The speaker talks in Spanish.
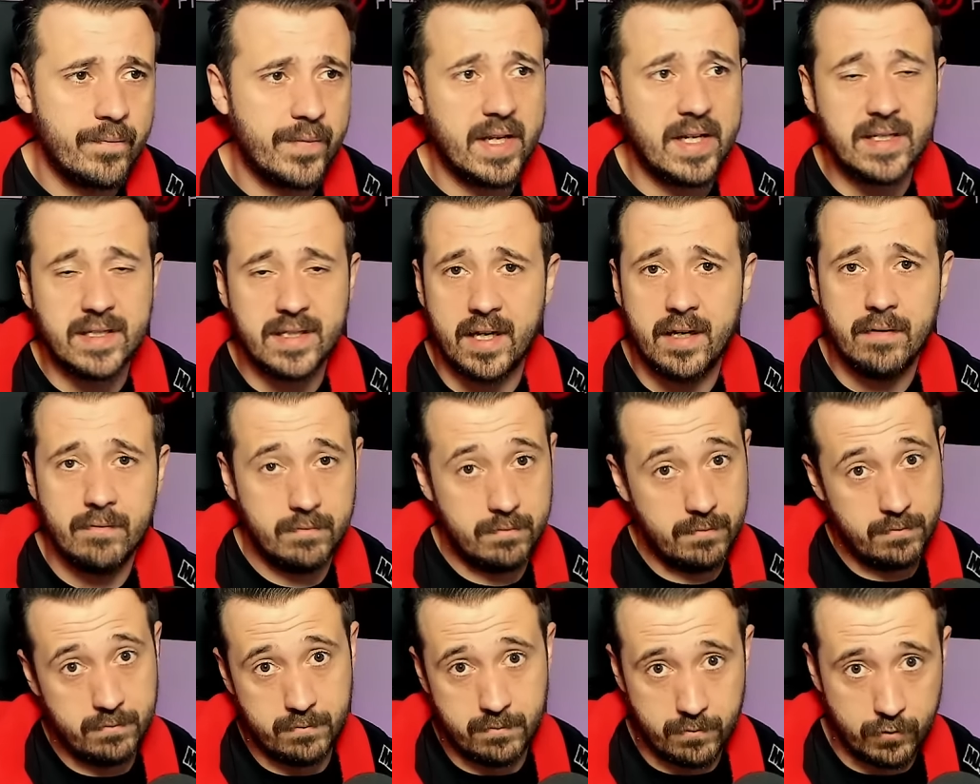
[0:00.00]
Está,
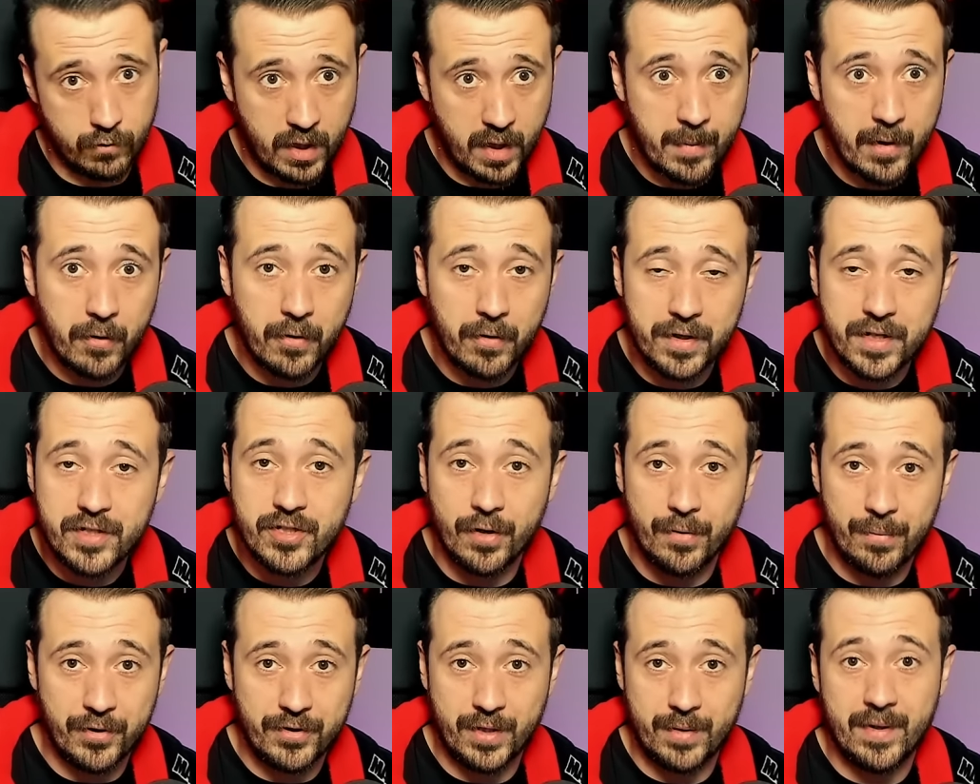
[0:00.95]
nunca mejor dicho,
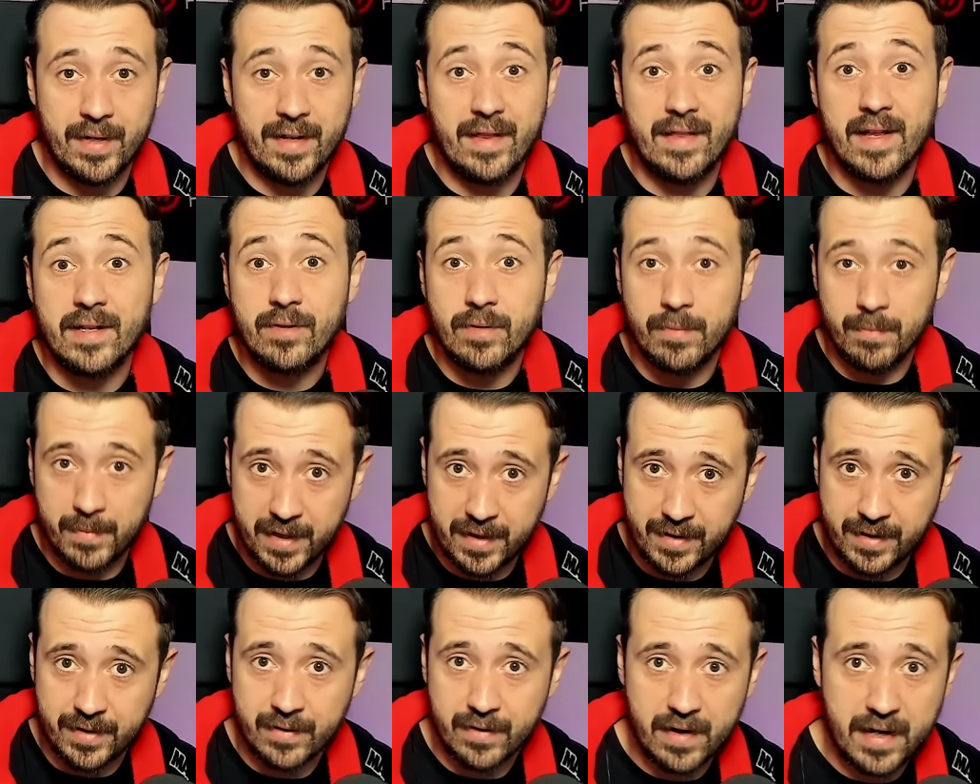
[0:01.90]
el brote verde de Aston
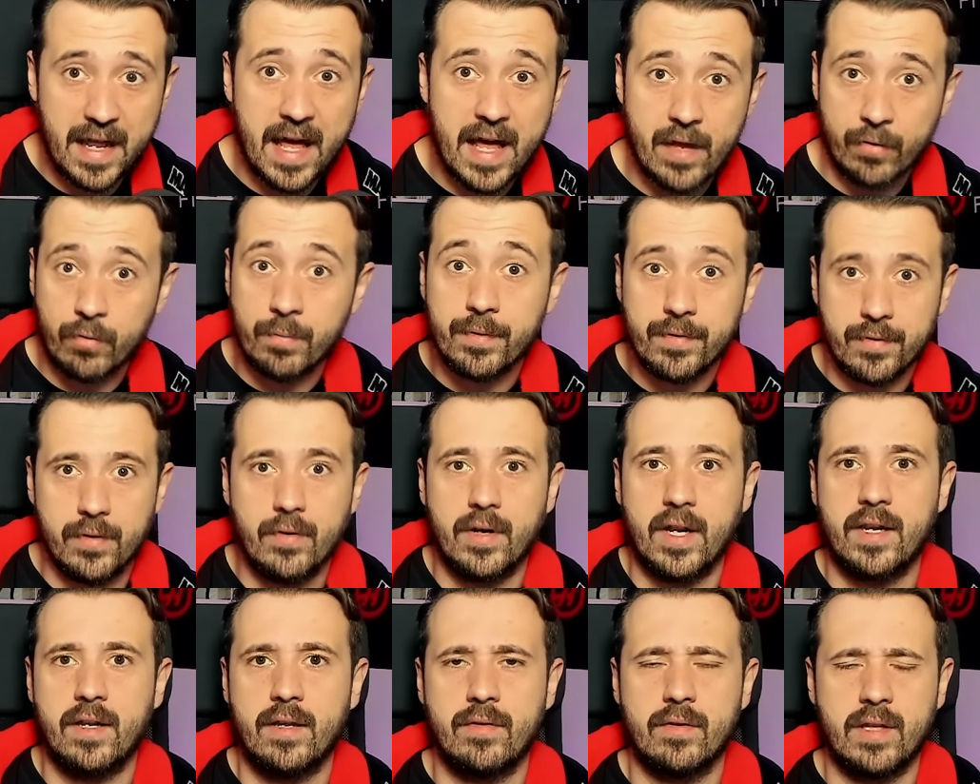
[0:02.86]
Martin, la erupción a
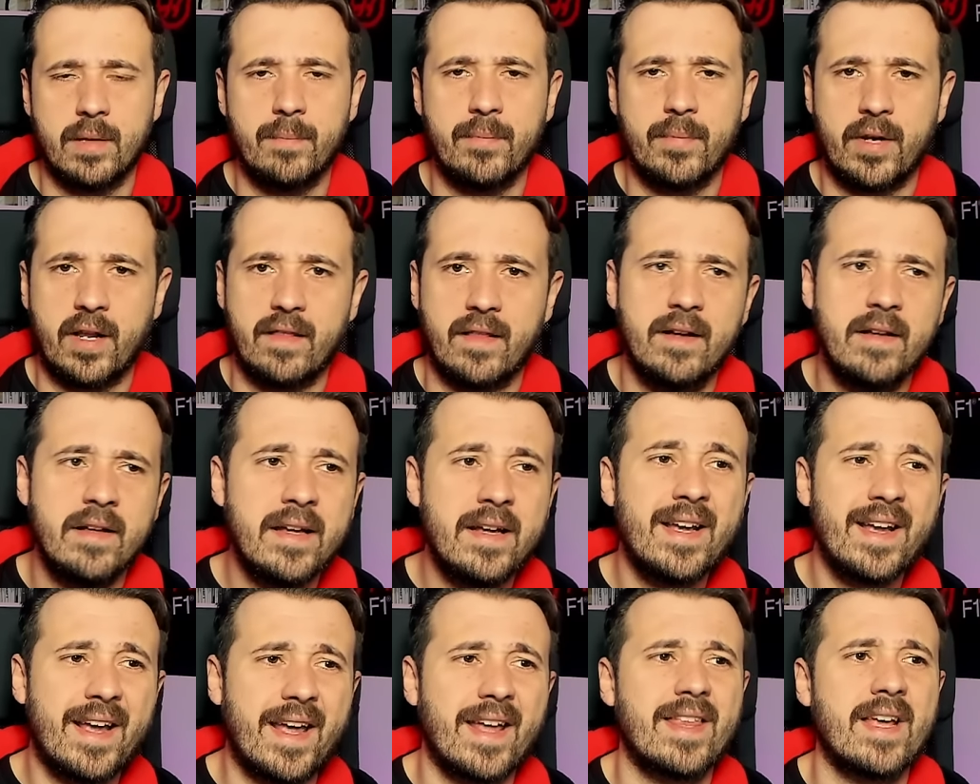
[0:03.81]
inicio de temporada,
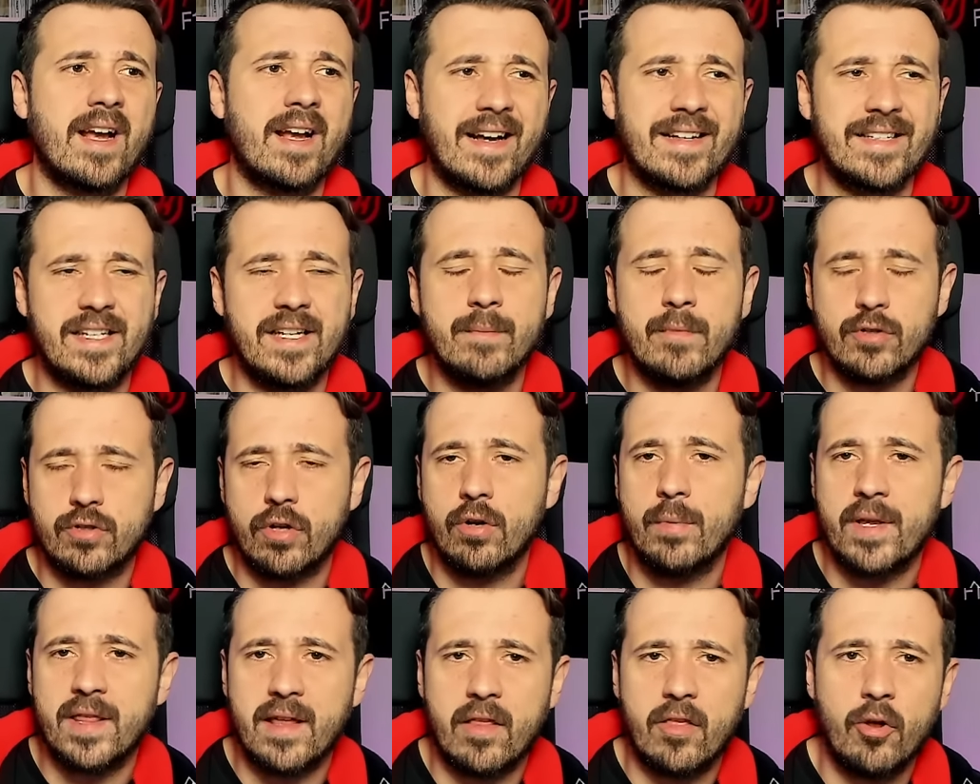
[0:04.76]
que ya casi hemos
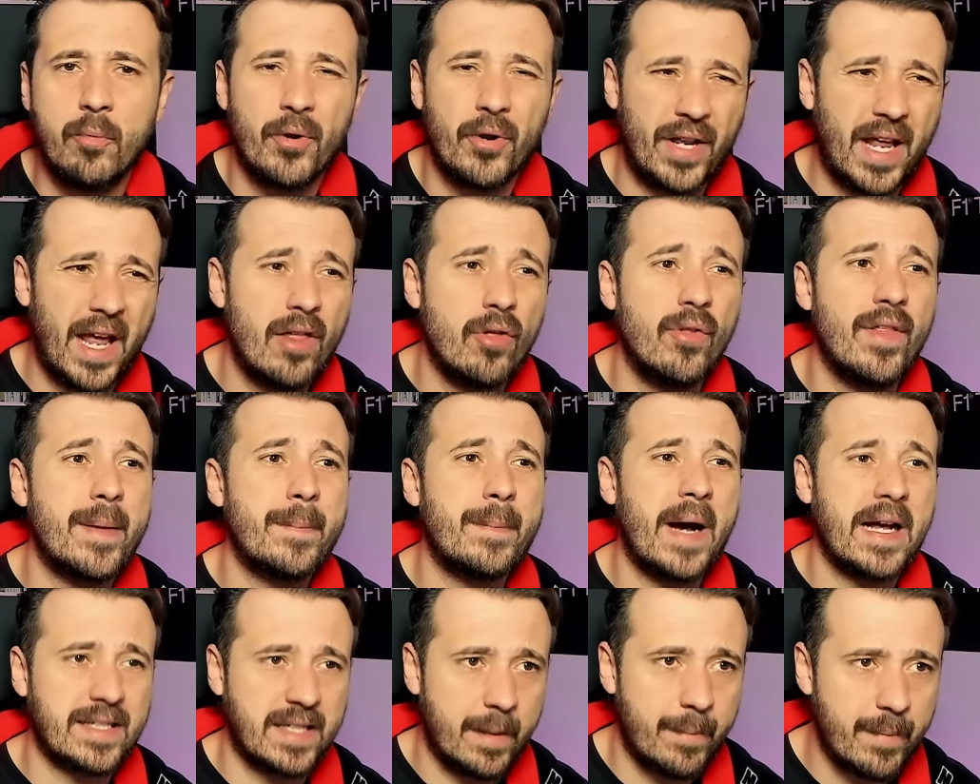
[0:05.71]
olvidado porque ha ido de
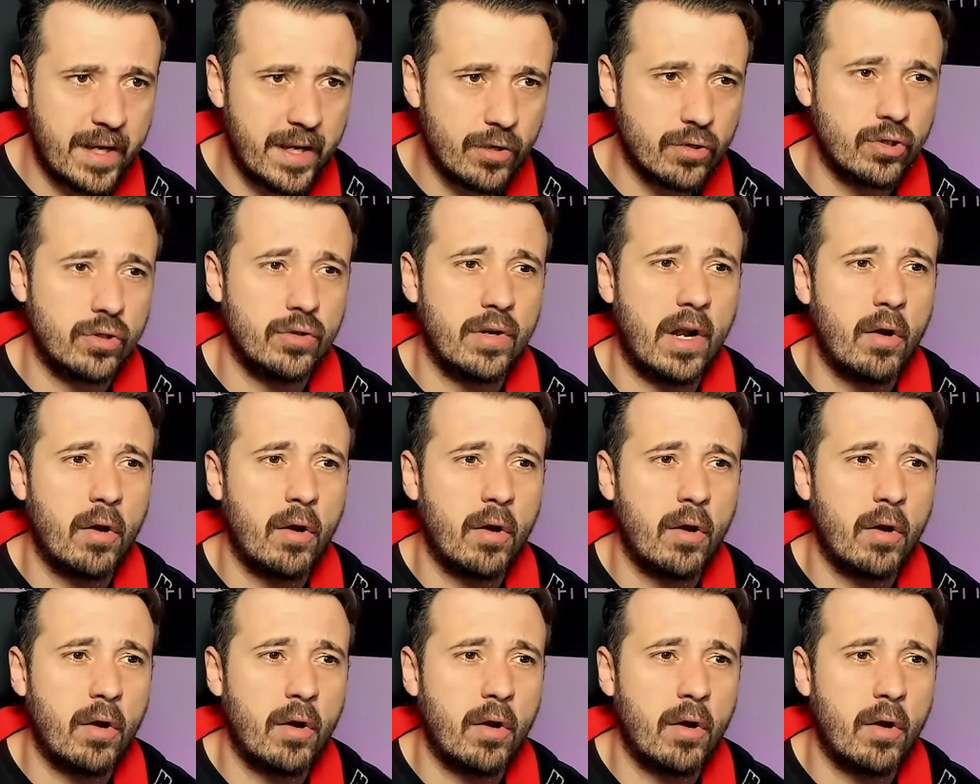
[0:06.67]
más a menos con